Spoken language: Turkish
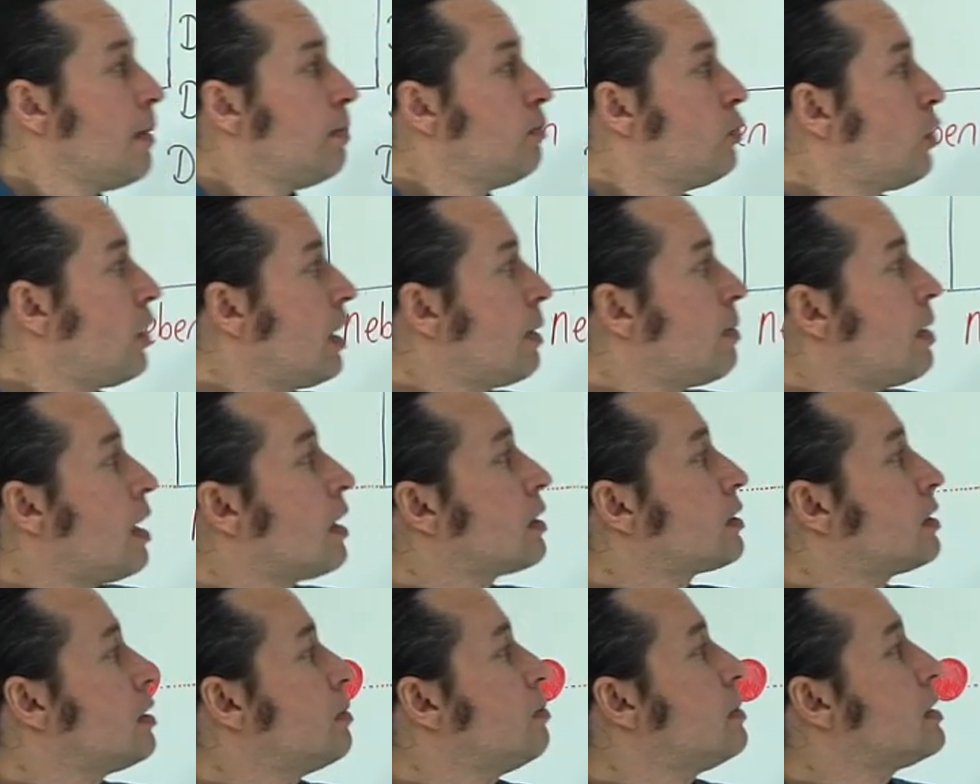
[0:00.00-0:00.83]
Buraya
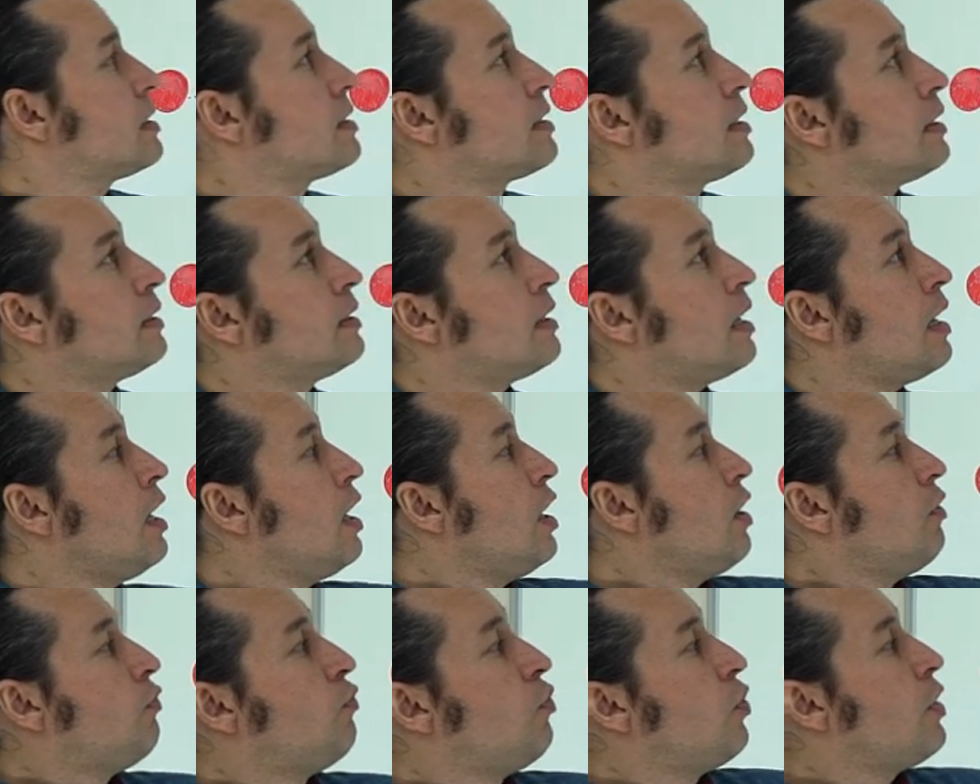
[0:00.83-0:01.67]
baktığımızda da
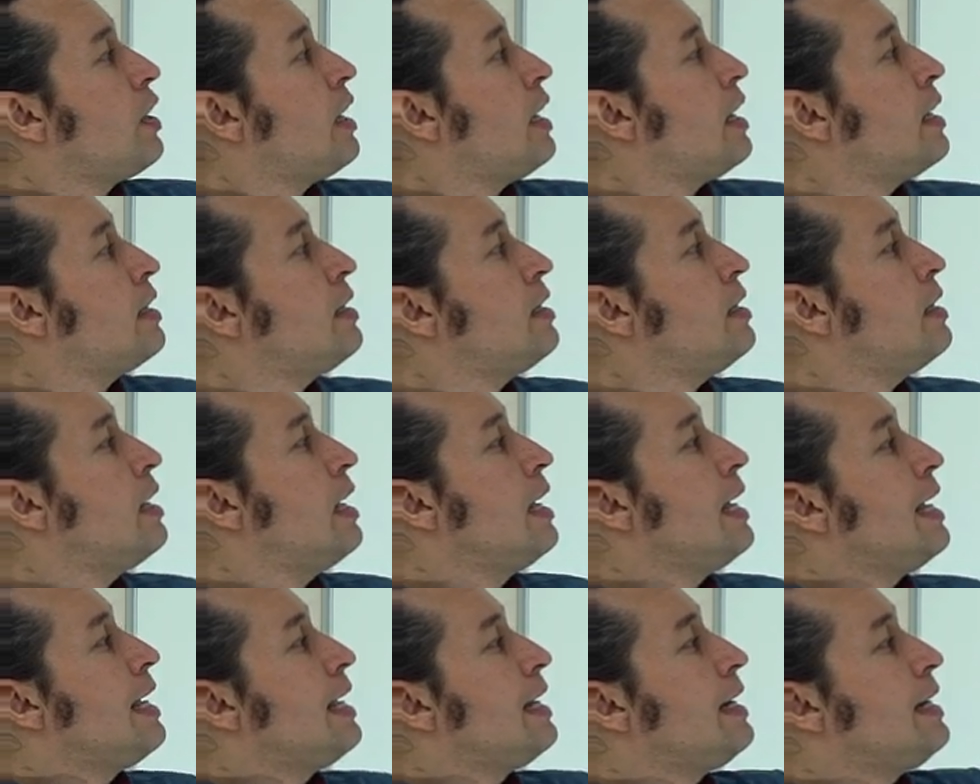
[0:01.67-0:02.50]
wohin
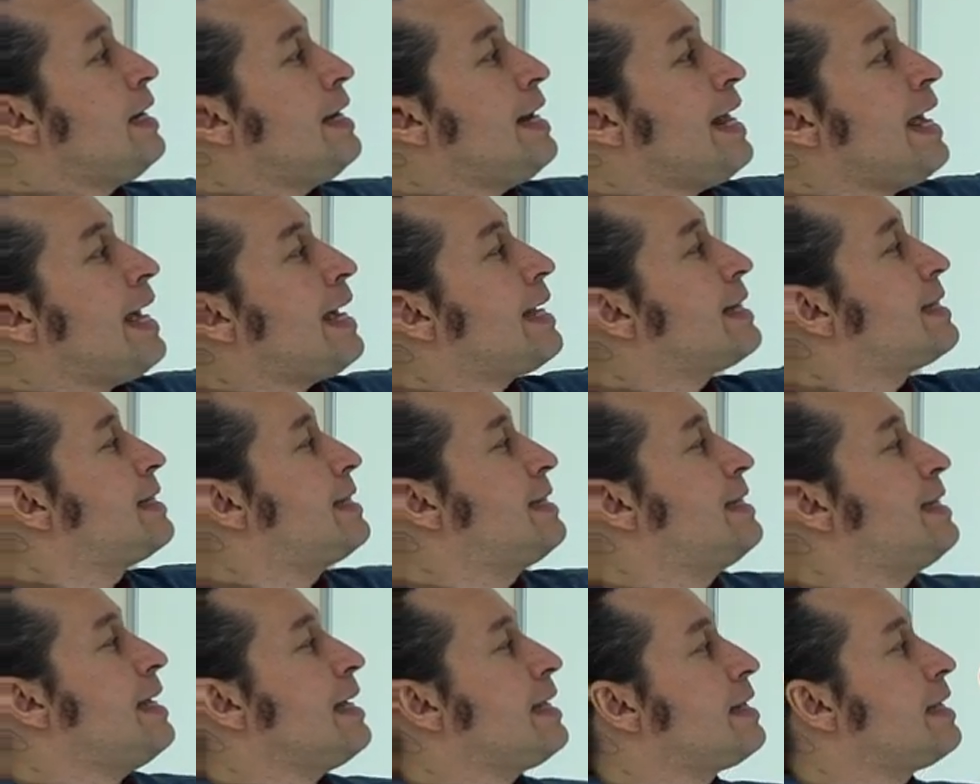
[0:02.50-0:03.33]
legt
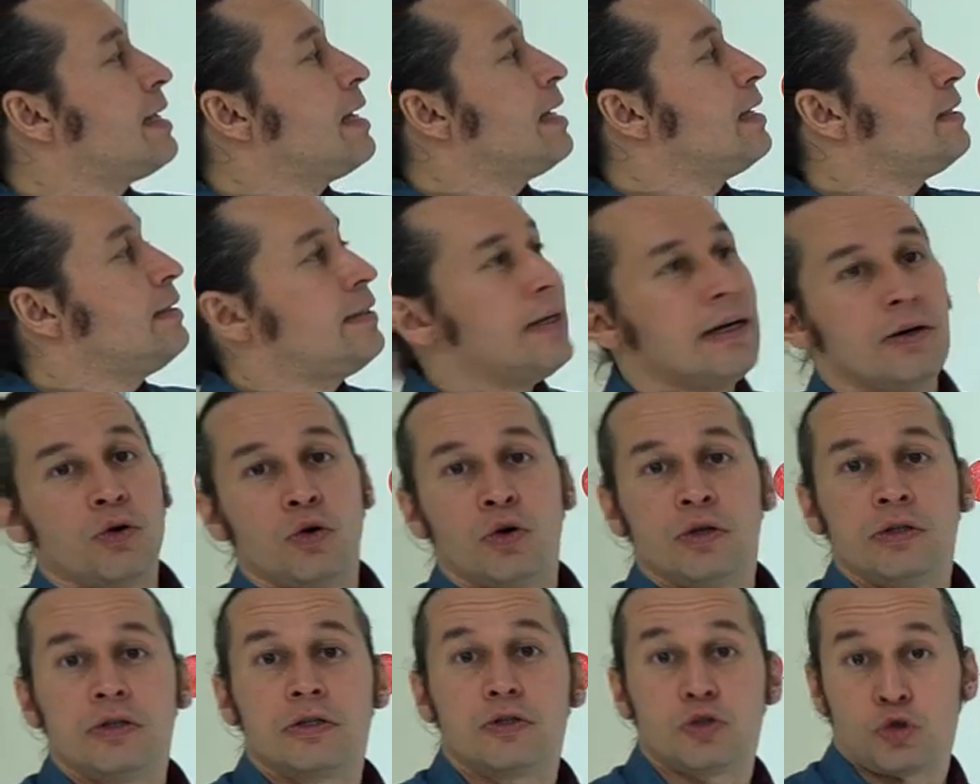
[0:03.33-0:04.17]
sich der
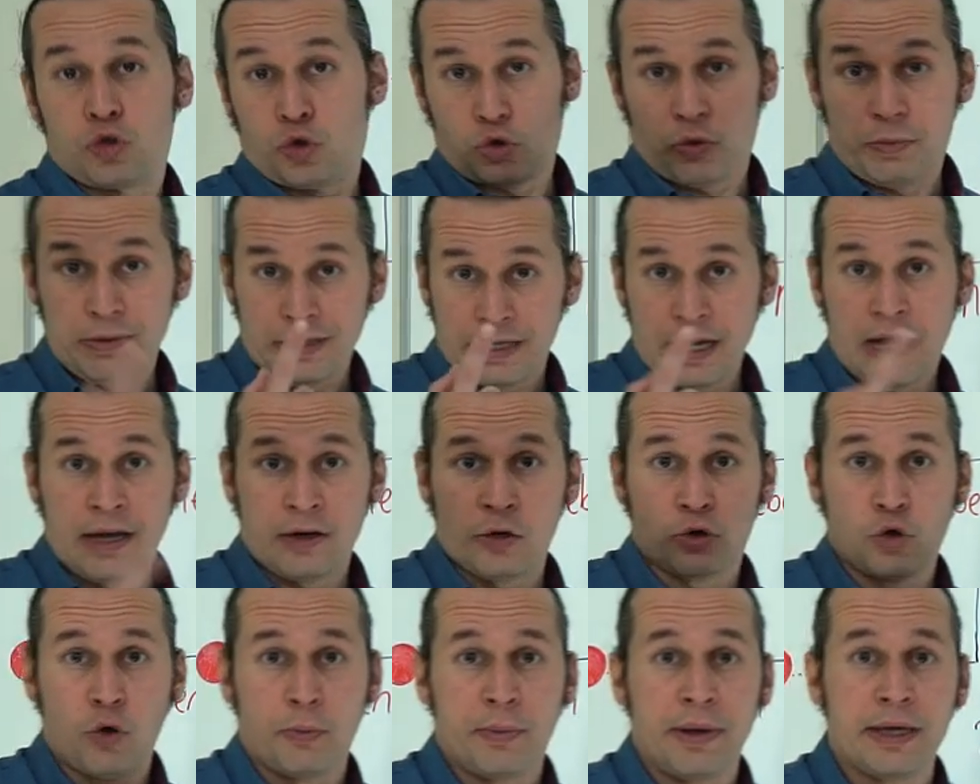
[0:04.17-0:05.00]
Hund çünkü bir
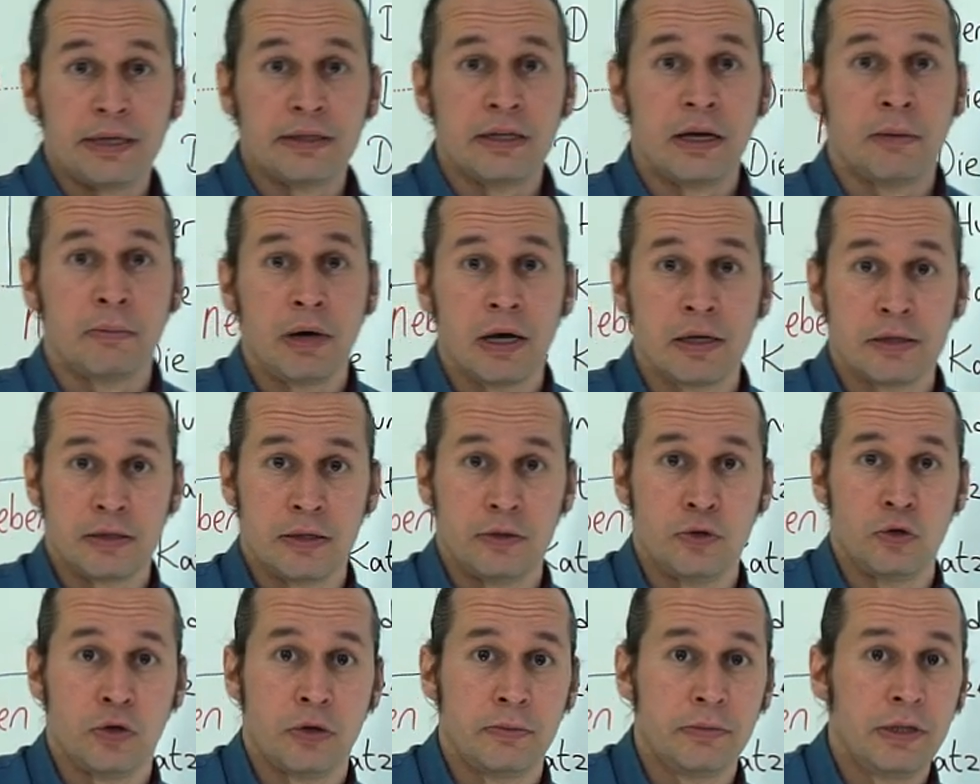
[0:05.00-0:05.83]
tane köpekten
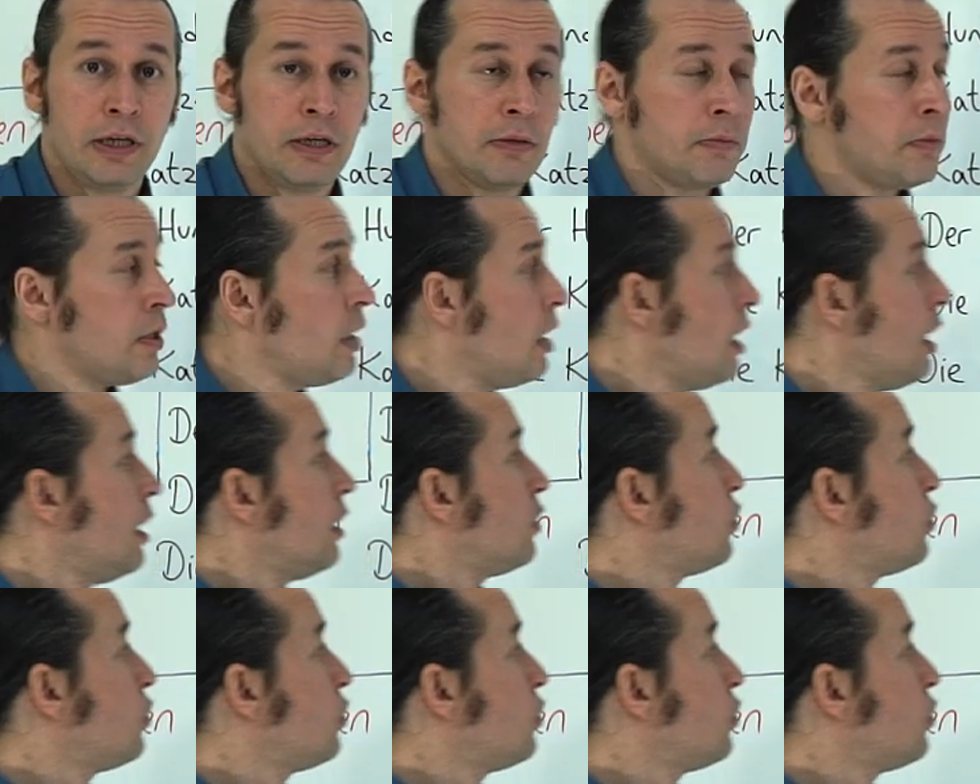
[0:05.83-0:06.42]
bahsediyorum değil mi?